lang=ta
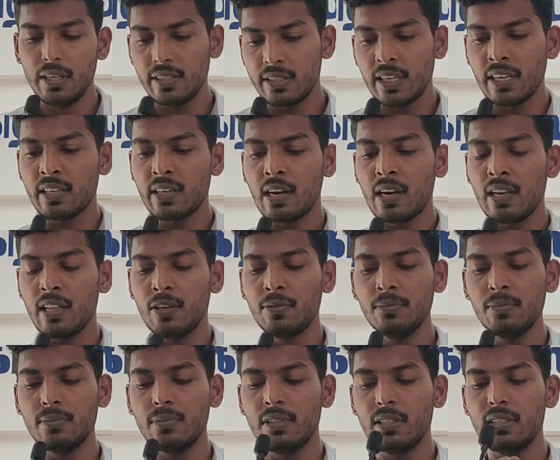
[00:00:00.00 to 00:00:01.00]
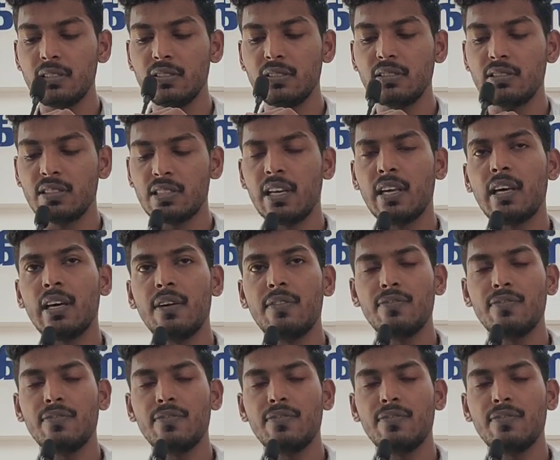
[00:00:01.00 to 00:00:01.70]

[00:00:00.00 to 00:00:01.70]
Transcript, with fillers: இந்நன்னாளிலும் சில